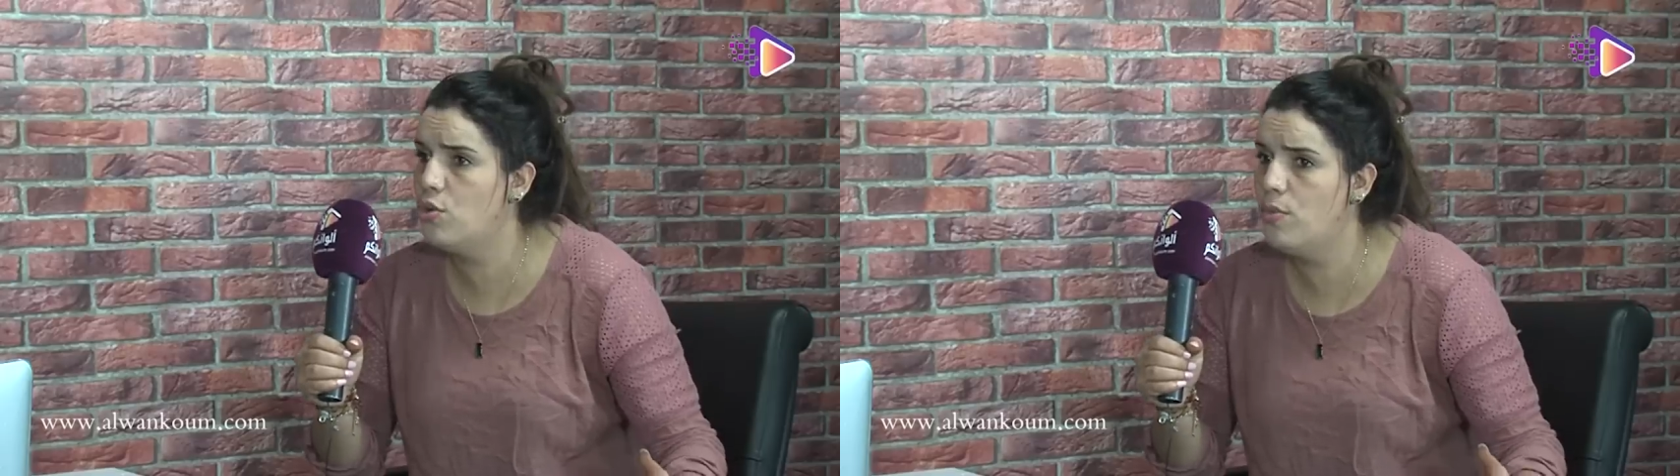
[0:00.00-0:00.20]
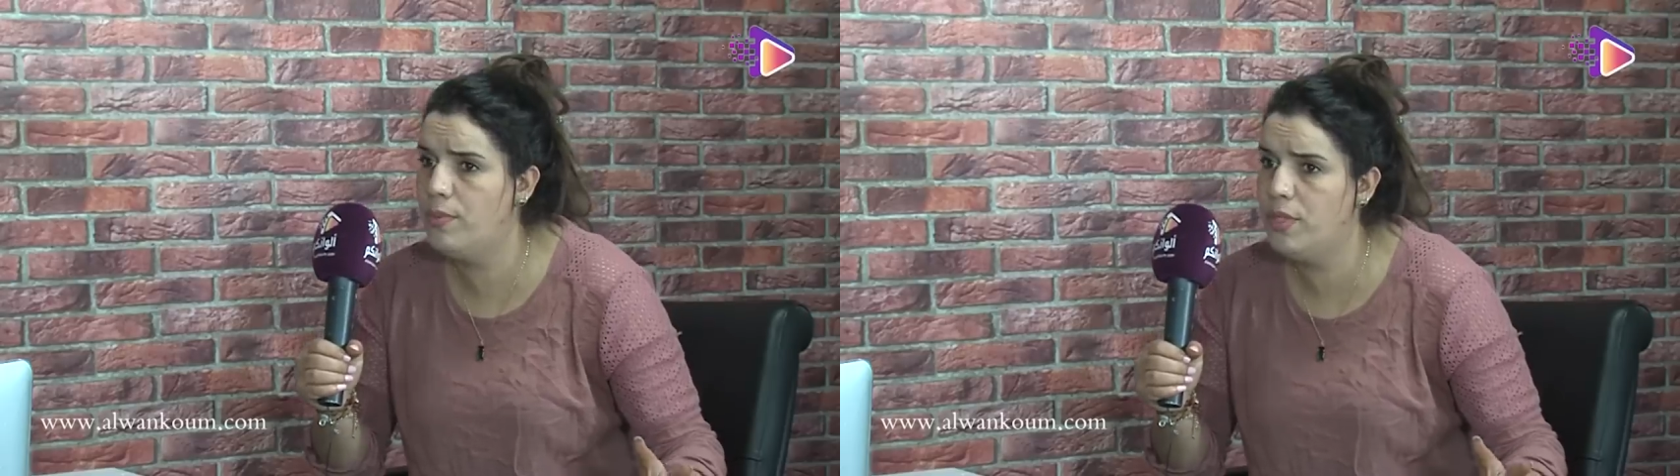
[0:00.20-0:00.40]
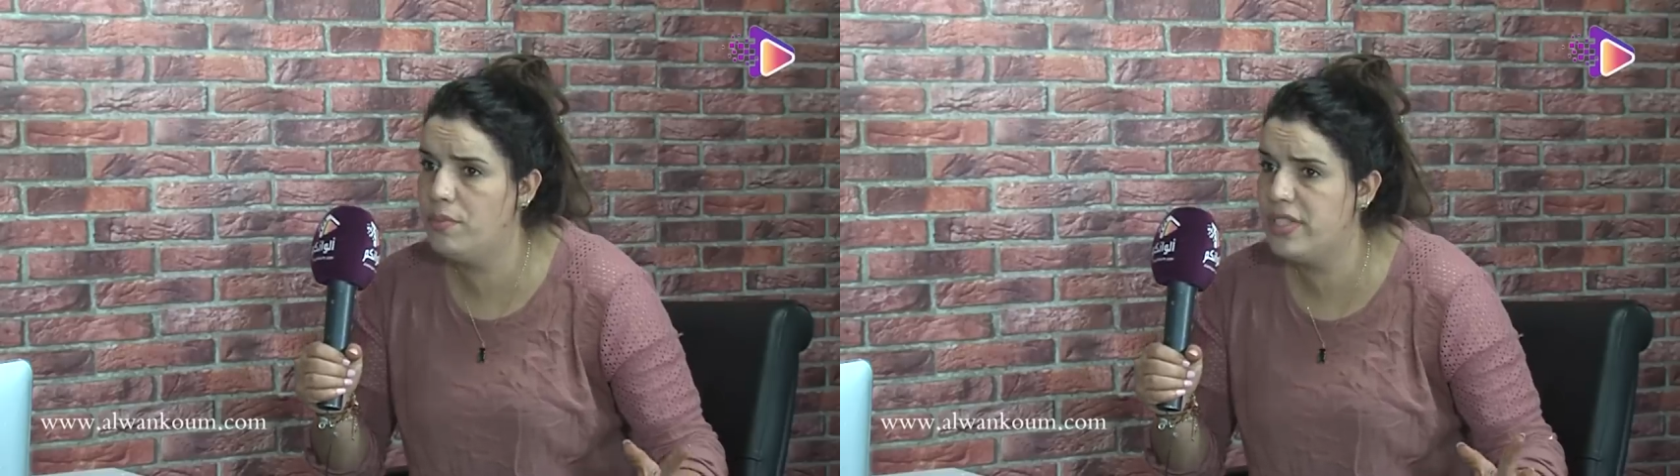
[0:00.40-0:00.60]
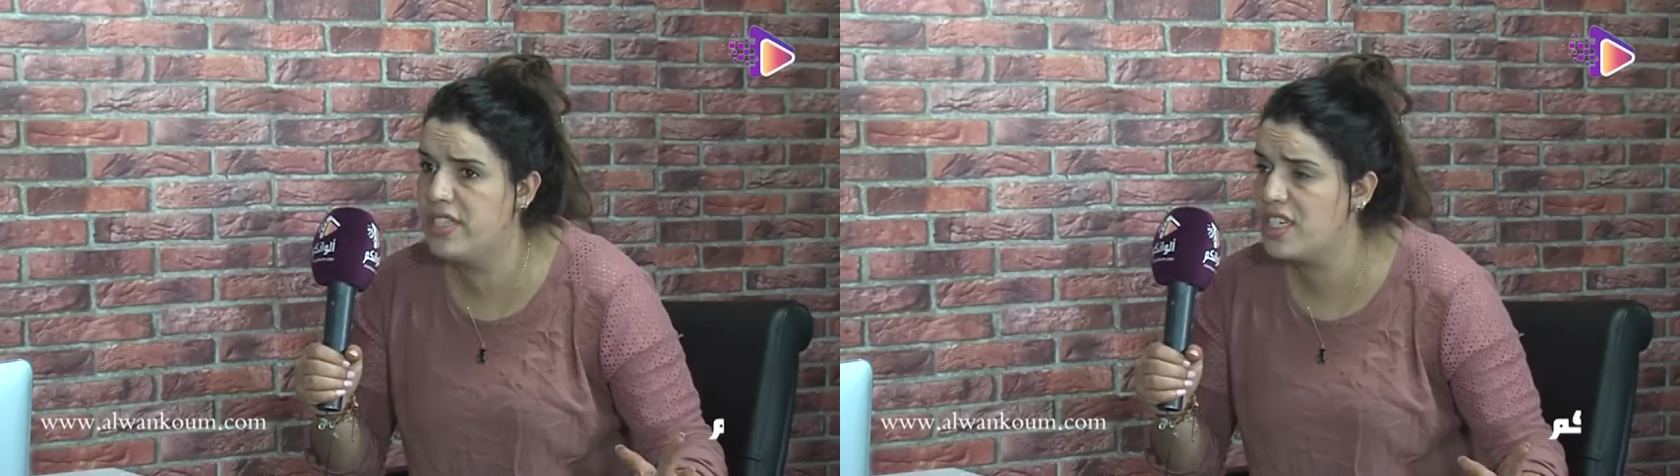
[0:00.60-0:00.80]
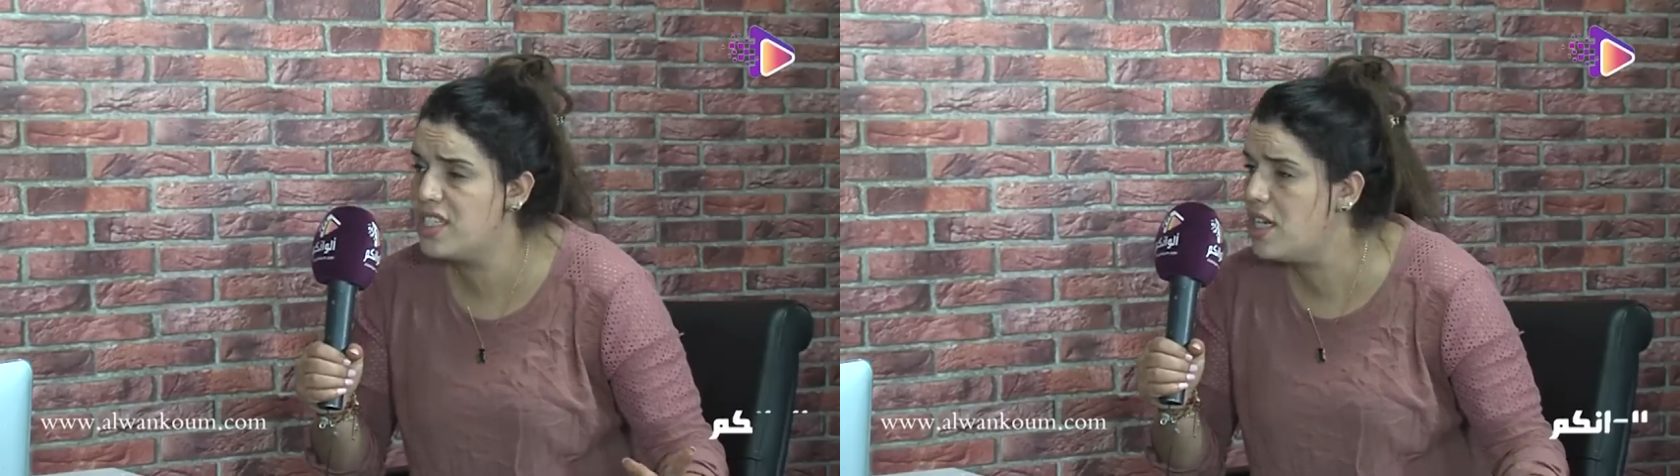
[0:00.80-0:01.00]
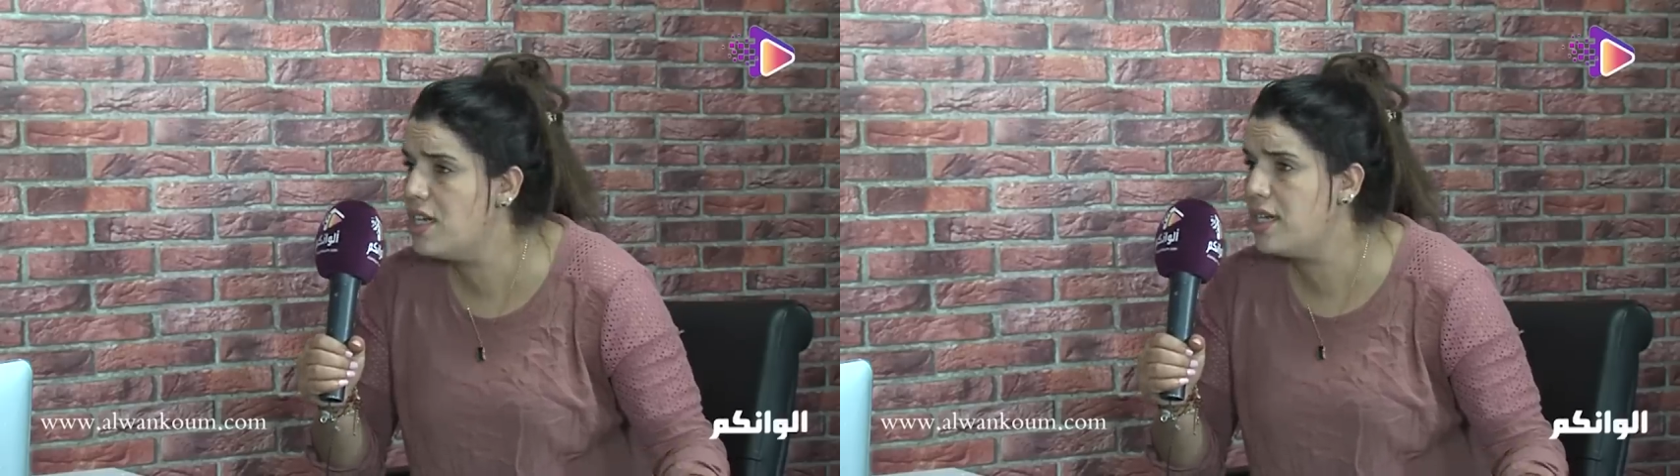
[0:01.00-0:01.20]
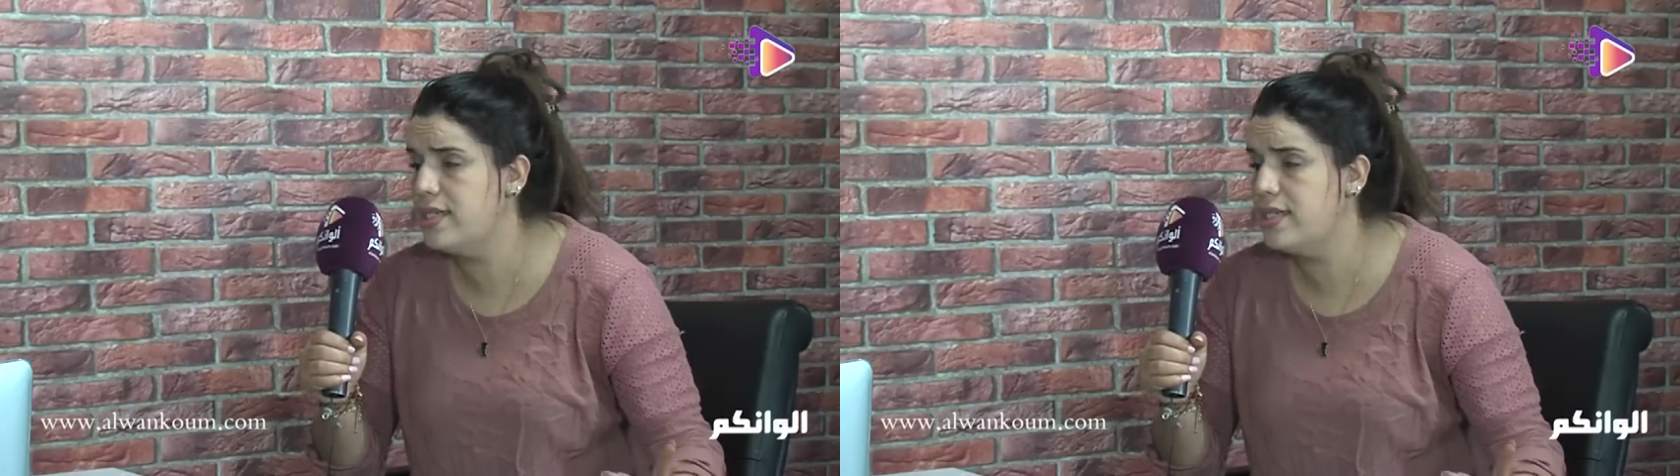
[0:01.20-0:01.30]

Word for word: وما بين بنت اختك